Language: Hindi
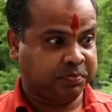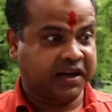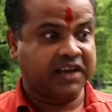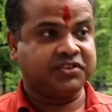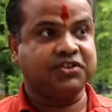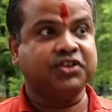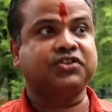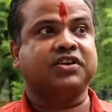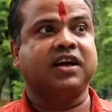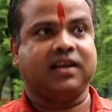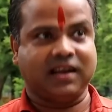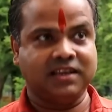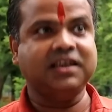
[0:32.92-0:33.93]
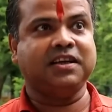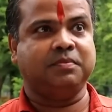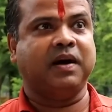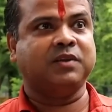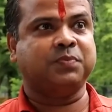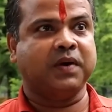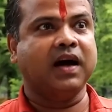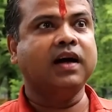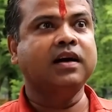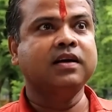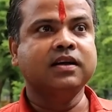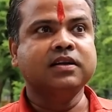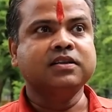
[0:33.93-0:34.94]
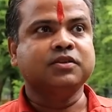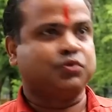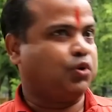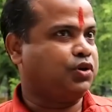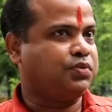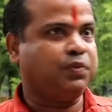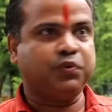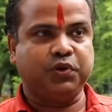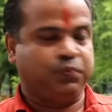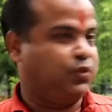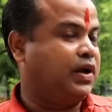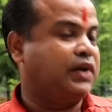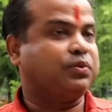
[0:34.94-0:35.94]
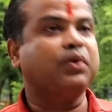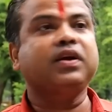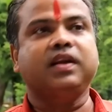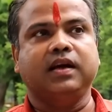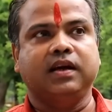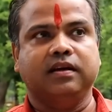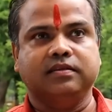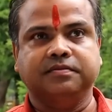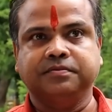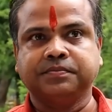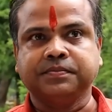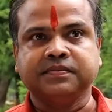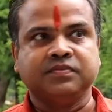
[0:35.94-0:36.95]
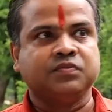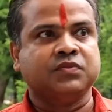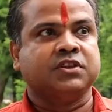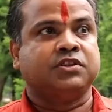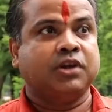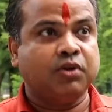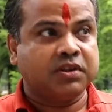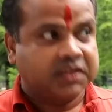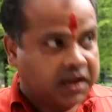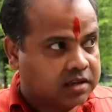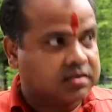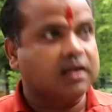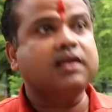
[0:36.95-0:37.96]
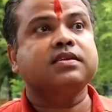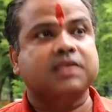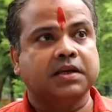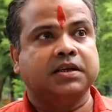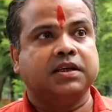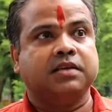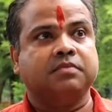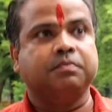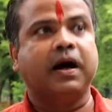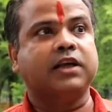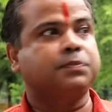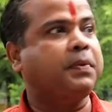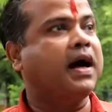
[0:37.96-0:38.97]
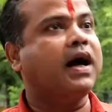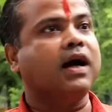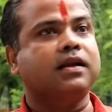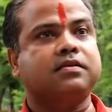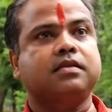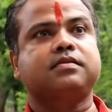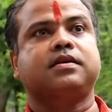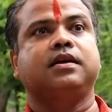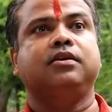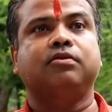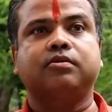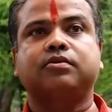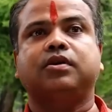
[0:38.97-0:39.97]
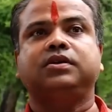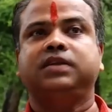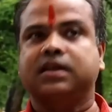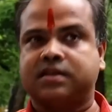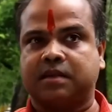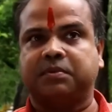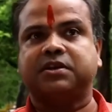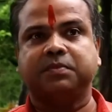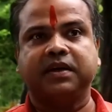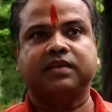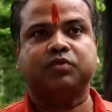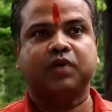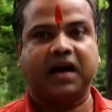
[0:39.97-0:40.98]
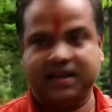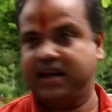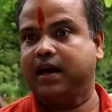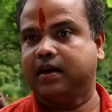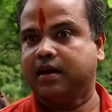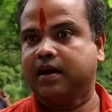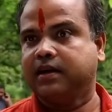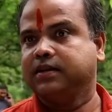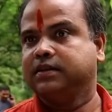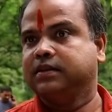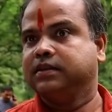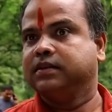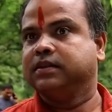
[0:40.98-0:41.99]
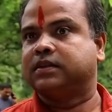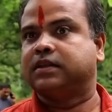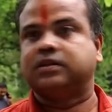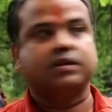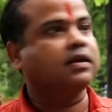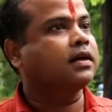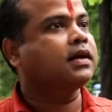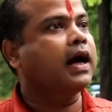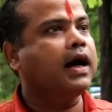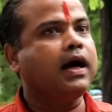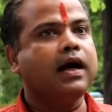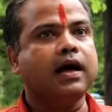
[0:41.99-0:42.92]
प्रायश्चित कर रही है भाजपा तो इसमें कोई बुरा थोड़ा ना है चलो देर से ही सही भाजपा आरएसएस के लोगों को ये समझ में तो आया कि तिरंगा